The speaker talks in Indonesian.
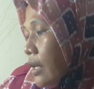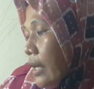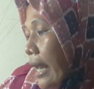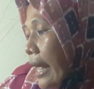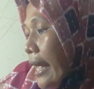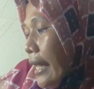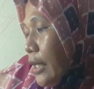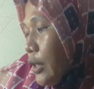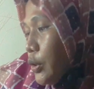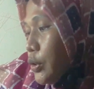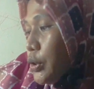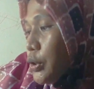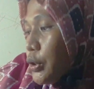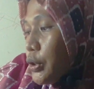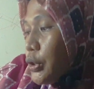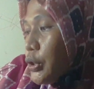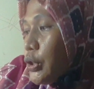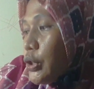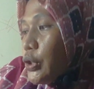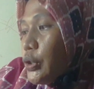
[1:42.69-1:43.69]
Lalu
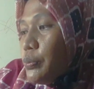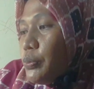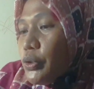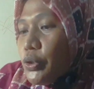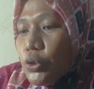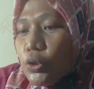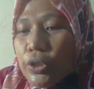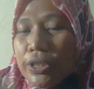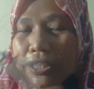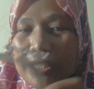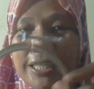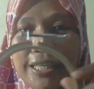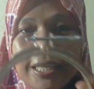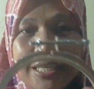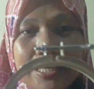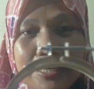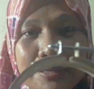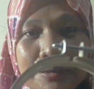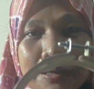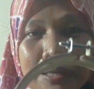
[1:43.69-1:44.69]
butuh
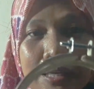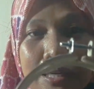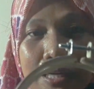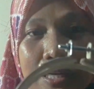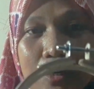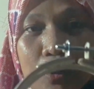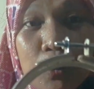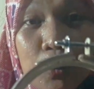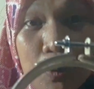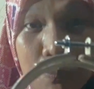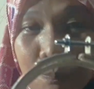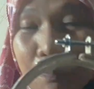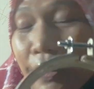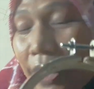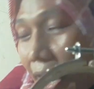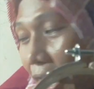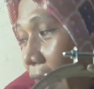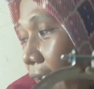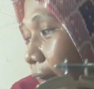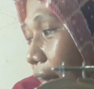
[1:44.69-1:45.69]
ini hoop
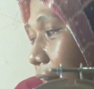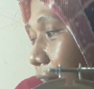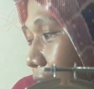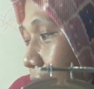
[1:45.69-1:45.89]
ya.